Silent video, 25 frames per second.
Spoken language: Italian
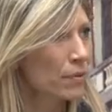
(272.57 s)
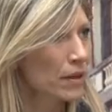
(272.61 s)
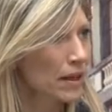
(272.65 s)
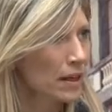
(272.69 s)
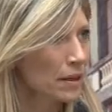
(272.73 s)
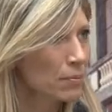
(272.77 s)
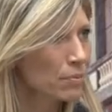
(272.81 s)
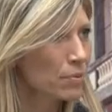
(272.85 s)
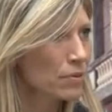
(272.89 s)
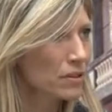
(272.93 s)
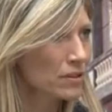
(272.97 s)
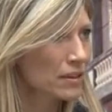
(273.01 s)

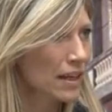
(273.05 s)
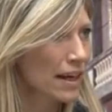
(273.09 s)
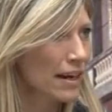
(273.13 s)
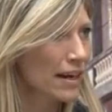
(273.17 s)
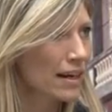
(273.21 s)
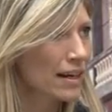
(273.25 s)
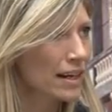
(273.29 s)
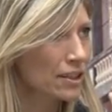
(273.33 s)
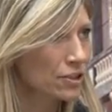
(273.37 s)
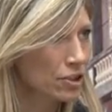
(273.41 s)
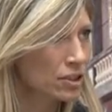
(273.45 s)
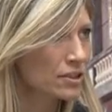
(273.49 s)
per
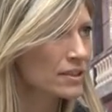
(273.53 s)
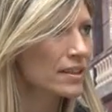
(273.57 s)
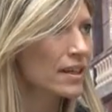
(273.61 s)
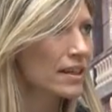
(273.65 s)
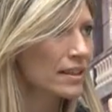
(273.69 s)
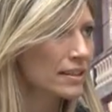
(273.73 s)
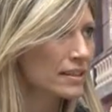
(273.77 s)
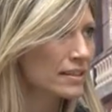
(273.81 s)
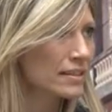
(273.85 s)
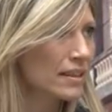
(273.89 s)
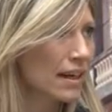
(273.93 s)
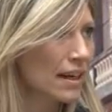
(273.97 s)
riportare la
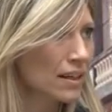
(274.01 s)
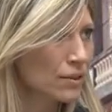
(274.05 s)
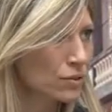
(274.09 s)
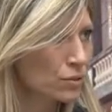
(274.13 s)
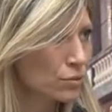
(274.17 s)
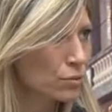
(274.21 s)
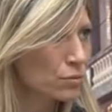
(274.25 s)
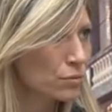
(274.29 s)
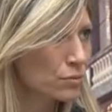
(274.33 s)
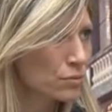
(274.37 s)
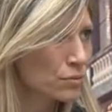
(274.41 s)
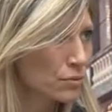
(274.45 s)
centralità su